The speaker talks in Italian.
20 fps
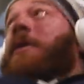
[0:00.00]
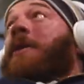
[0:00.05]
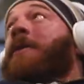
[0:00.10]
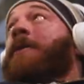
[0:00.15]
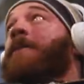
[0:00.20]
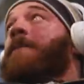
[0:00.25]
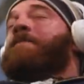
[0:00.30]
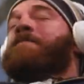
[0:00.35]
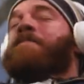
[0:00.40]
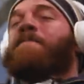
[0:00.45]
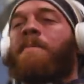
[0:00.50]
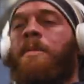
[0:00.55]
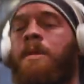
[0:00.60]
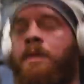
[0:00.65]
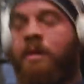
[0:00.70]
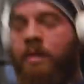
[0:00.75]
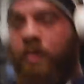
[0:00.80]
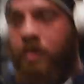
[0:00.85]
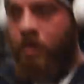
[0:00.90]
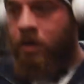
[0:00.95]
fare il punto della
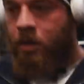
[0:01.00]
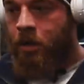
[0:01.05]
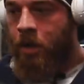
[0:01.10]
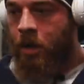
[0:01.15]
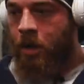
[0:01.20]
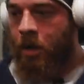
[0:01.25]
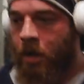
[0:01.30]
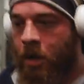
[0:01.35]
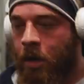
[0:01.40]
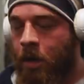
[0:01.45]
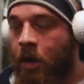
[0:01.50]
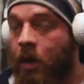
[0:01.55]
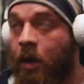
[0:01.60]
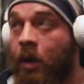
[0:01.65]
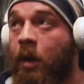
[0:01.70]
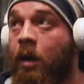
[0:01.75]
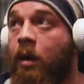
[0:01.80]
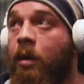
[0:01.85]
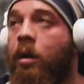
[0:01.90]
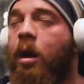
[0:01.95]
situazione tra questo e
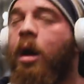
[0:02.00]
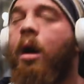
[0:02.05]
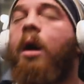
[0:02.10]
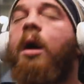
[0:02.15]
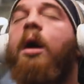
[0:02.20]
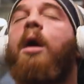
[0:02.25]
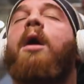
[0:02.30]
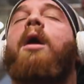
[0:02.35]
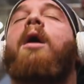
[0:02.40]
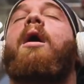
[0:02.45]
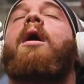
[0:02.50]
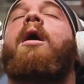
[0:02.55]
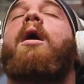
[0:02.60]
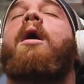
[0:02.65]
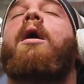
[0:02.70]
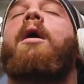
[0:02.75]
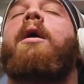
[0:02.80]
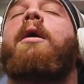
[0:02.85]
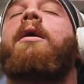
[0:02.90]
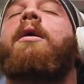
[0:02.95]
Glycoball Performance
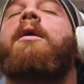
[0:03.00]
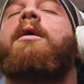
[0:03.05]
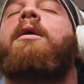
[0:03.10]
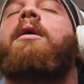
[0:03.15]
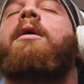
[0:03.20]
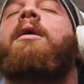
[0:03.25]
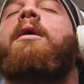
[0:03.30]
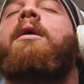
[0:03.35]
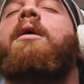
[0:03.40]
perché molti mi stanno